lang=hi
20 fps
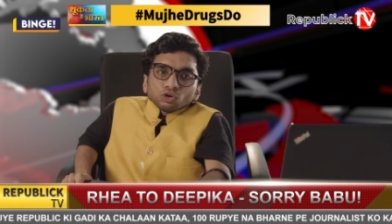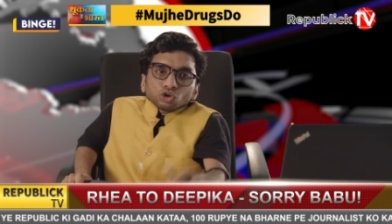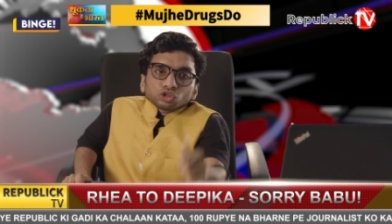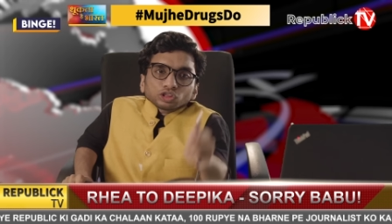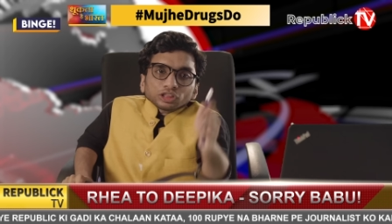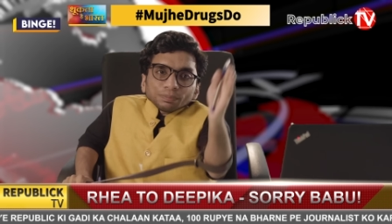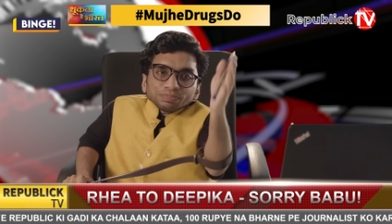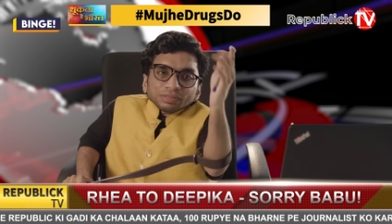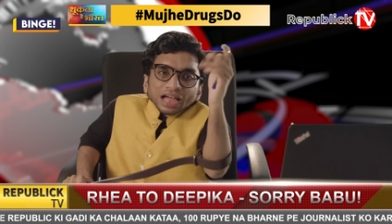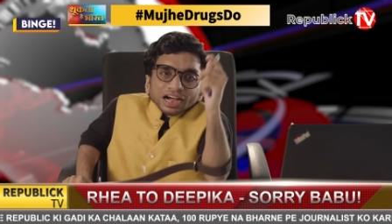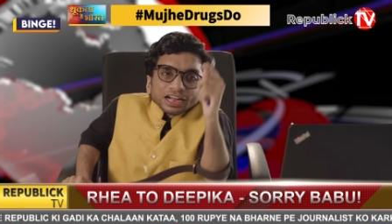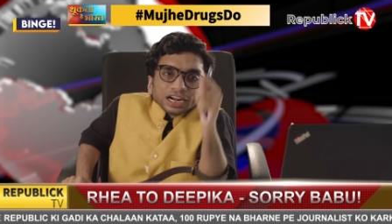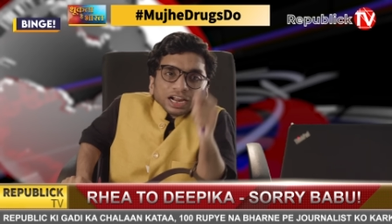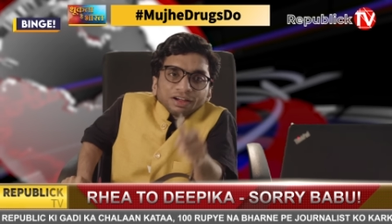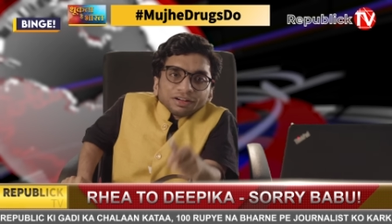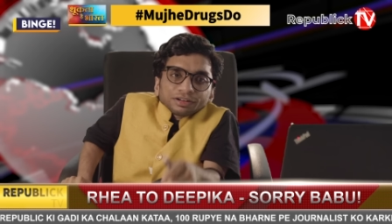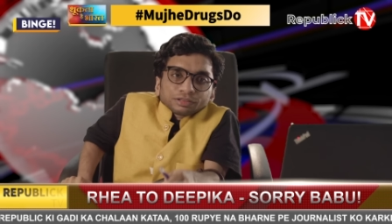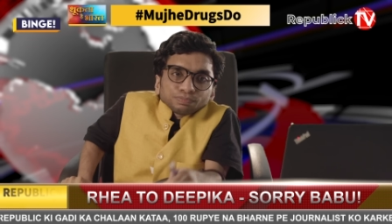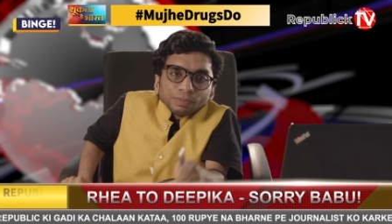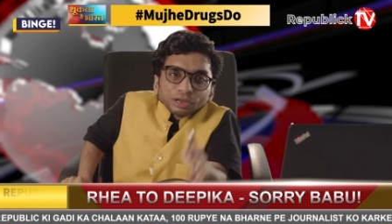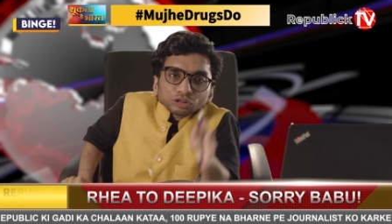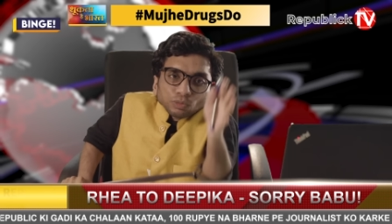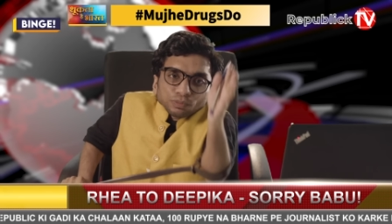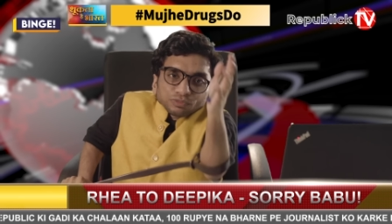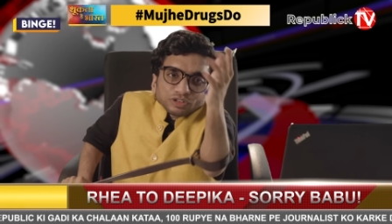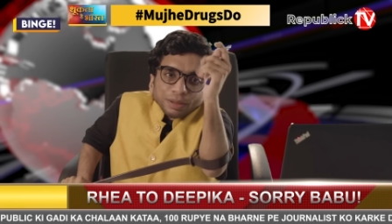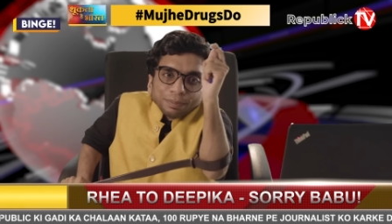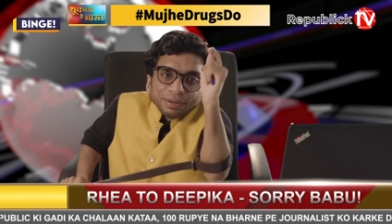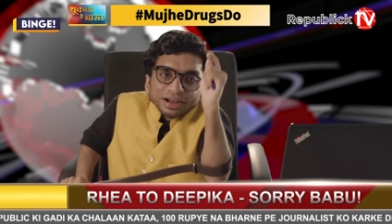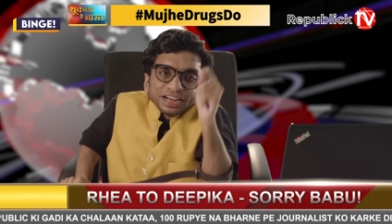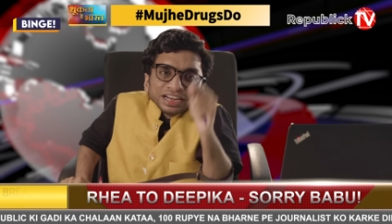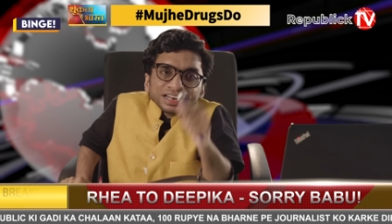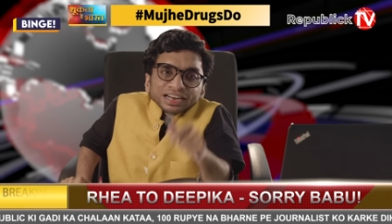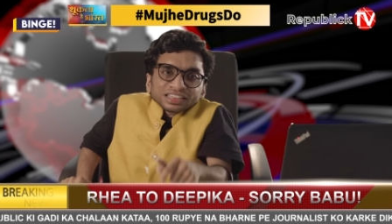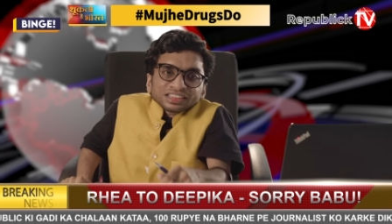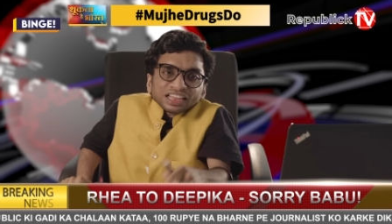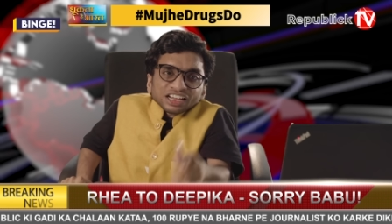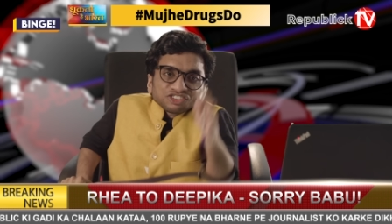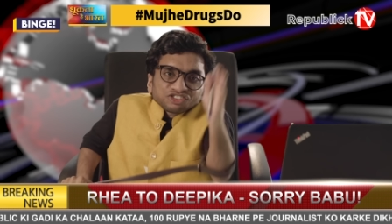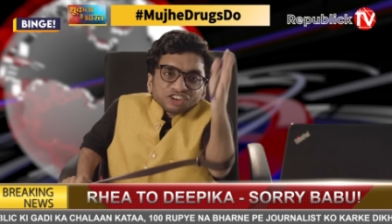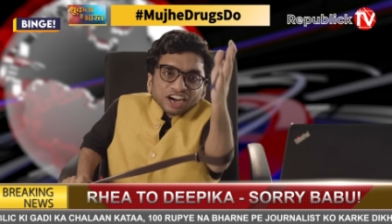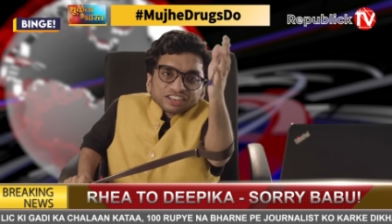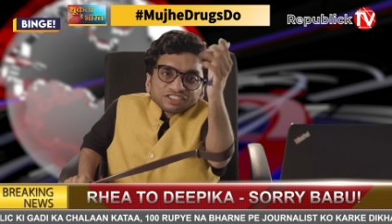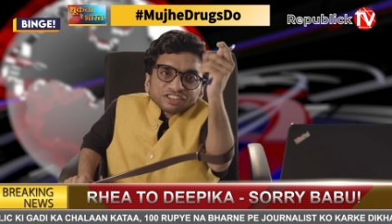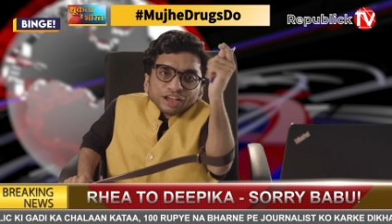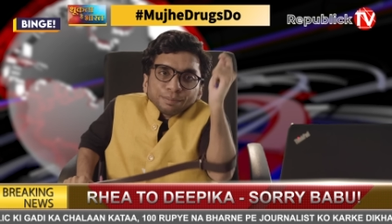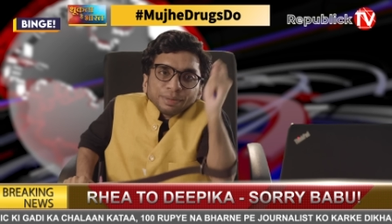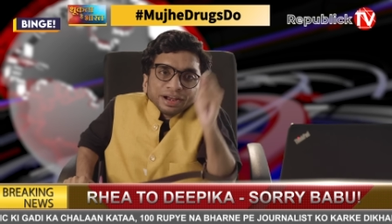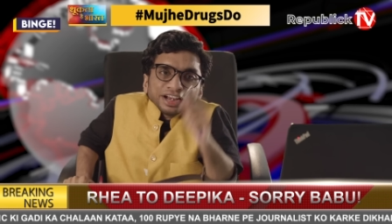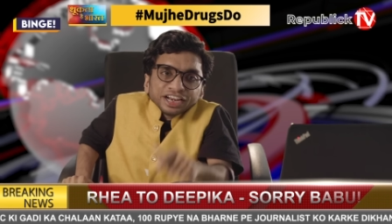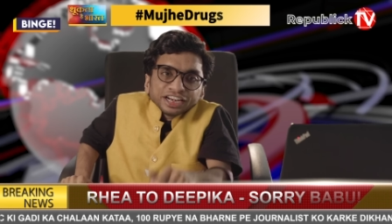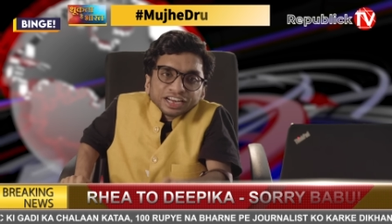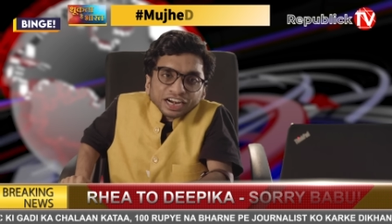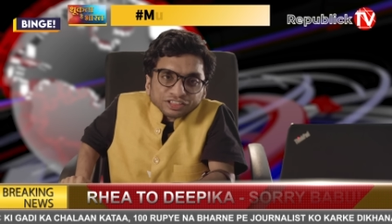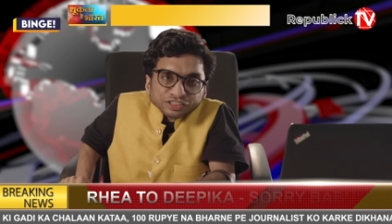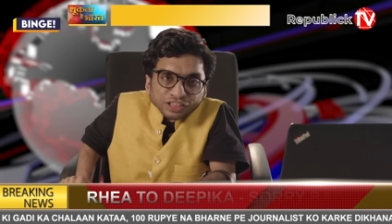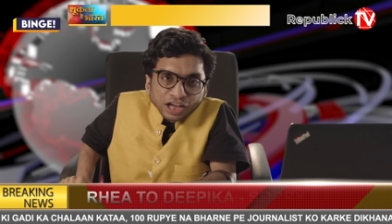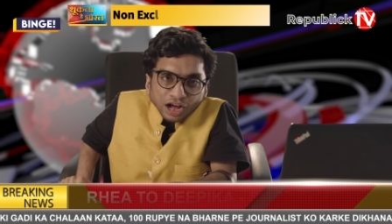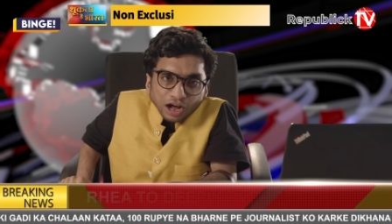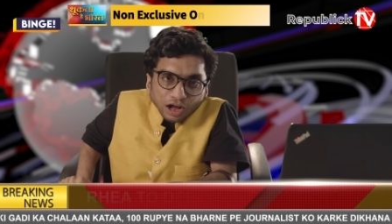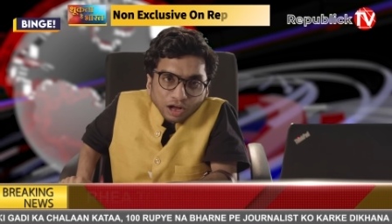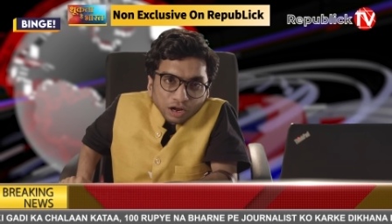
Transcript: उत्तम ठाकरे मैं तुमसे भी नहीं डरता शेर से भी नहीं डरता